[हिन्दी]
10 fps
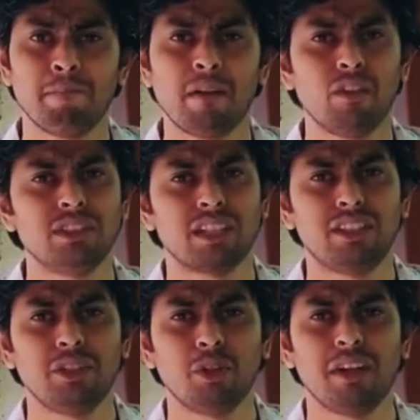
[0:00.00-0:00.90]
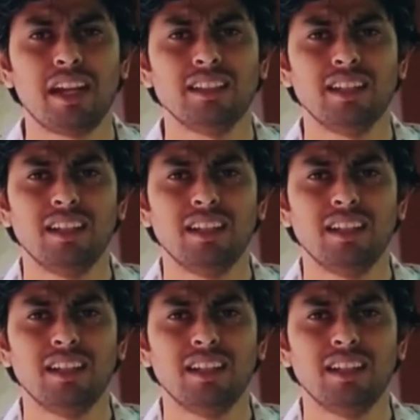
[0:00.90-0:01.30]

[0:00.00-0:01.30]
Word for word: मैं वो सख्ती तोड़ने आया